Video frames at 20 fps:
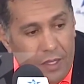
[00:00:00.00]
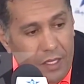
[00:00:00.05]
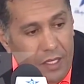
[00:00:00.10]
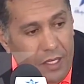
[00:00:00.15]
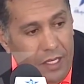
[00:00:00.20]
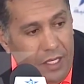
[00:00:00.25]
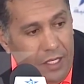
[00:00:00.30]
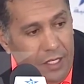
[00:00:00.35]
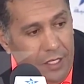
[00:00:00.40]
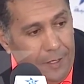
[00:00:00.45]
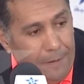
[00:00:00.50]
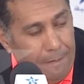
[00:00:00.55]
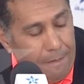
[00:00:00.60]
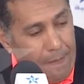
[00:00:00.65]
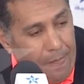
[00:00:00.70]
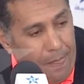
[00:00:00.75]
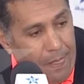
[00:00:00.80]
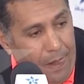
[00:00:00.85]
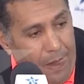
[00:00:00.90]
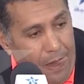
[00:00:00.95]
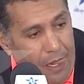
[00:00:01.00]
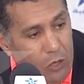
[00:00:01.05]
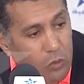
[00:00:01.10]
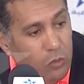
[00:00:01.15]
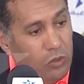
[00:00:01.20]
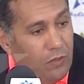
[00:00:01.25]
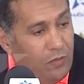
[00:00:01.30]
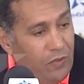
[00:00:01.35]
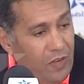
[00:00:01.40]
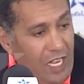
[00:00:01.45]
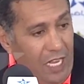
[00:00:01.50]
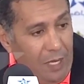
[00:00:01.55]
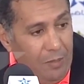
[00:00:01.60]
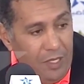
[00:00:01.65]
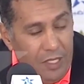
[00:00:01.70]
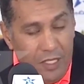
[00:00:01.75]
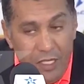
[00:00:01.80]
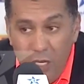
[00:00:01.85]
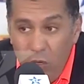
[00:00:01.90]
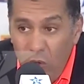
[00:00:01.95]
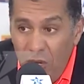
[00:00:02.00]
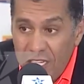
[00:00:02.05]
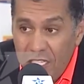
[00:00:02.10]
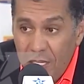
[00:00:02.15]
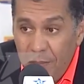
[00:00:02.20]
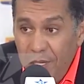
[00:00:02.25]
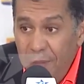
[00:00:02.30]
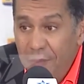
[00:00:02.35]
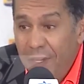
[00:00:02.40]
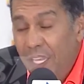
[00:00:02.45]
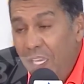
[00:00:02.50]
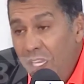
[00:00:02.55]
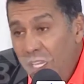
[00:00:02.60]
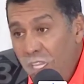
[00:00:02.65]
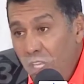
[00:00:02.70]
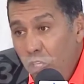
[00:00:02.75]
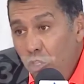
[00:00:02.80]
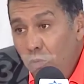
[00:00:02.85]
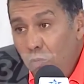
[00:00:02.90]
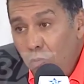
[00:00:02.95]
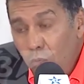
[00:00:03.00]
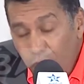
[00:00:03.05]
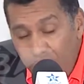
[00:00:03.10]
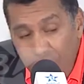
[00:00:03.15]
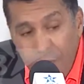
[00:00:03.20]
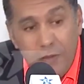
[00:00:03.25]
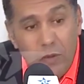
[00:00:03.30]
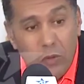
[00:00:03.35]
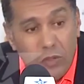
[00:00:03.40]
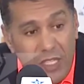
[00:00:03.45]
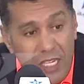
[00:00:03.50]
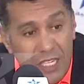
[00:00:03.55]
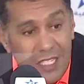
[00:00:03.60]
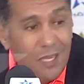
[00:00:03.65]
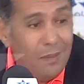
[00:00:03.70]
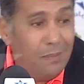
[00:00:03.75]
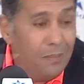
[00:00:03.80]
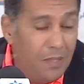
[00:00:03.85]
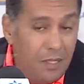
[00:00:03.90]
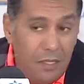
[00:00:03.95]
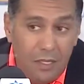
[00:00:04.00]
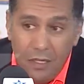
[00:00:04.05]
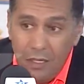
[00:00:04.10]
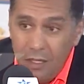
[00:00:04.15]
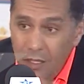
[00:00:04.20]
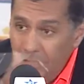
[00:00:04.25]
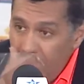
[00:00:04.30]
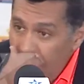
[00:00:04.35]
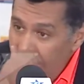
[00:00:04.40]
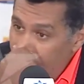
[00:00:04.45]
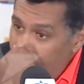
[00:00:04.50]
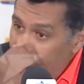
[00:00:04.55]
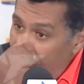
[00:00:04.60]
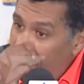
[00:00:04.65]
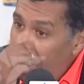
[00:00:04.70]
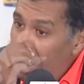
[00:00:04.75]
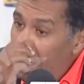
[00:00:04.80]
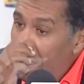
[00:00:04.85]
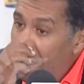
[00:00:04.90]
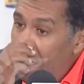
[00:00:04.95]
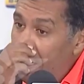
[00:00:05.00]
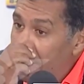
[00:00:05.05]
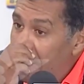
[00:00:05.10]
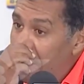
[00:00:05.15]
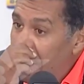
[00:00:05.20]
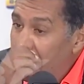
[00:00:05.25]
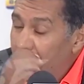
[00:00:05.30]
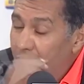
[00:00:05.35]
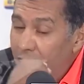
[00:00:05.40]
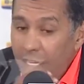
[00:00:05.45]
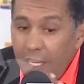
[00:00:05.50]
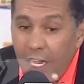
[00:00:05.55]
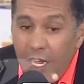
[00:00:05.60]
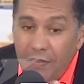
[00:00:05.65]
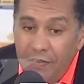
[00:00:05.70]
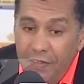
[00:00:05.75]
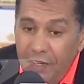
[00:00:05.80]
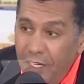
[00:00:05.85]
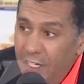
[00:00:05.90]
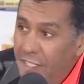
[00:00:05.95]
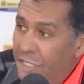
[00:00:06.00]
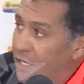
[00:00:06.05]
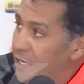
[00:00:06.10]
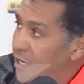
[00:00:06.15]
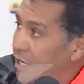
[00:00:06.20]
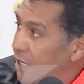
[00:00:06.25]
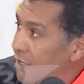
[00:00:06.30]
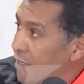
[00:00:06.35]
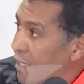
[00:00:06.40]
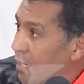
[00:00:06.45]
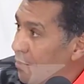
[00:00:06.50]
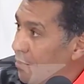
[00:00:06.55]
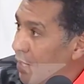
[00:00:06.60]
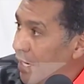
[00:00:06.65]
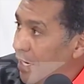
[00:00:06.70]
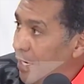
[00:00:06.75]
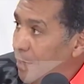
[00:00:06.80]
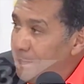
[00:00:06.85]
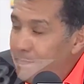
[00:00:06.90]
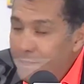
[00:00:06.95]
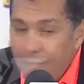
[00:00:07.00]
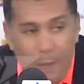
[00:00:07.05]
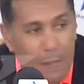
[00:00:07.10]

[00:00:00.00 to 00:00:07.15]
يعني يوظف اللاعبين ديالو حسب الامكانيات اللي عندهم وفي نفس الوقت حسب آه، الطريقه اللي كيلعب فيها وانا كنعرف يعني الذكاء ديال عبد الرحيم